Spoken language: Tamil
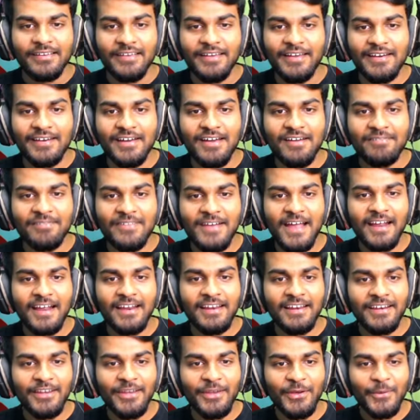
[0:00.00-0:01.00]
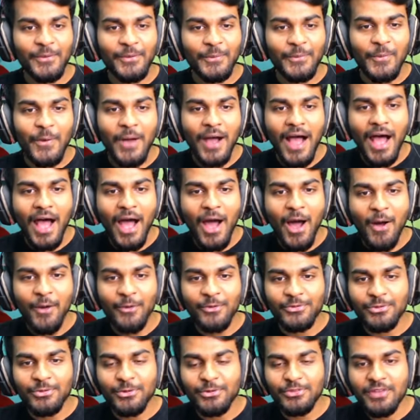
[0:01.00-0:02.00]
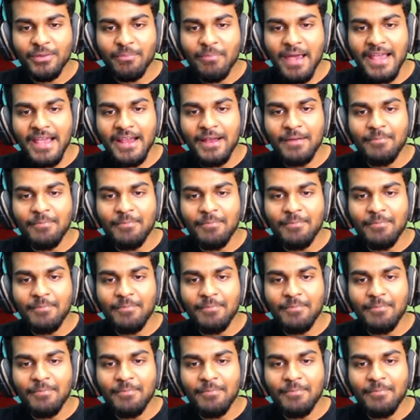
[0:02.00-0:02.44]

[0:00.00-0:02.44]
ஏறா பிராங்க்லின் வாவ் சோ இந்த பைக்கை